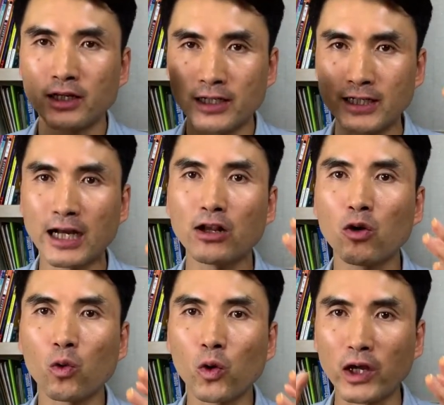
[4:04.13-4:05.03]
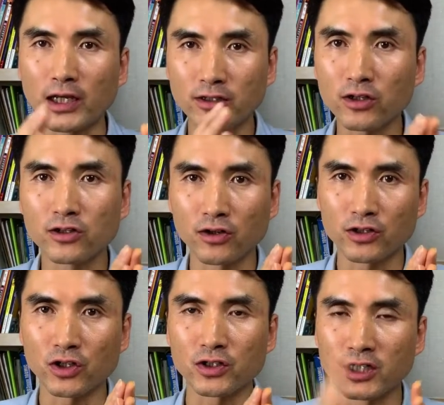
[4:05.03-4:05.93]
기다려오고 있었던
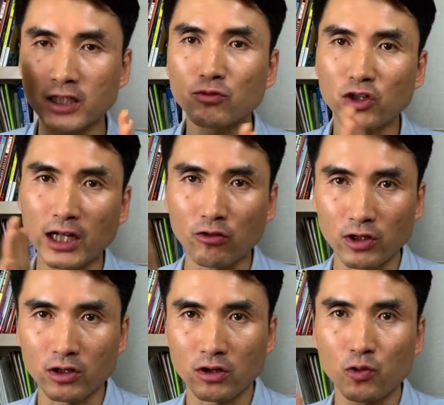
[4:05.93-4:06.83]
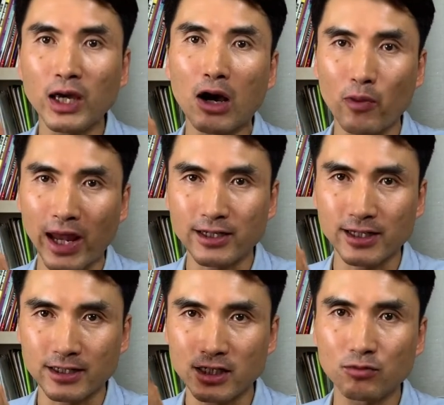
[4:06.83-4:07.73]
거죠. 지금도 기다리고 있는 거. We are
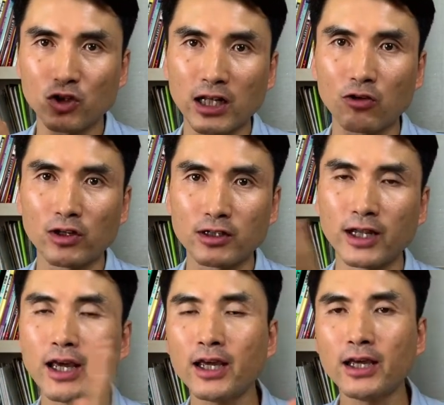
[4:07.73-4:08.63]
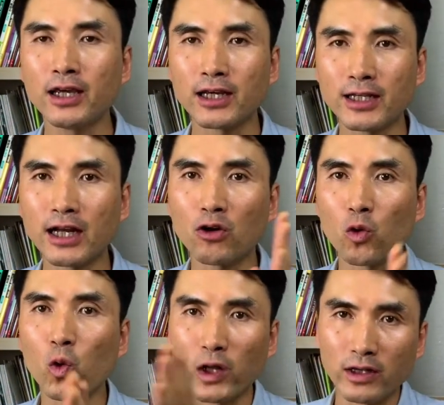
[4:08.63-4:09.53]
waiting. 지금도 기다리고 있는데
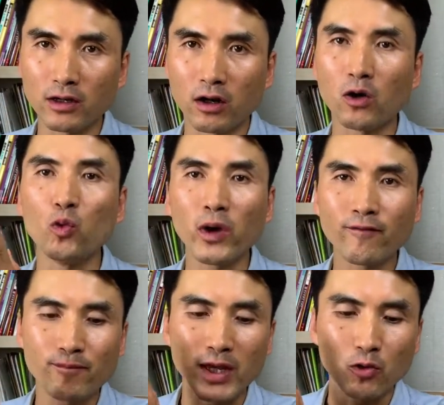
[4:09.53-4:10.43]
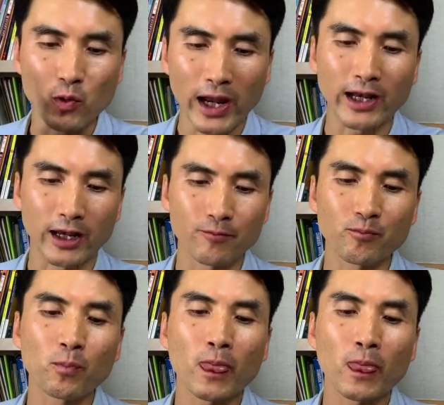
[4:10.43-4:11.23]
기다려오고 있는 거. We've been waiting.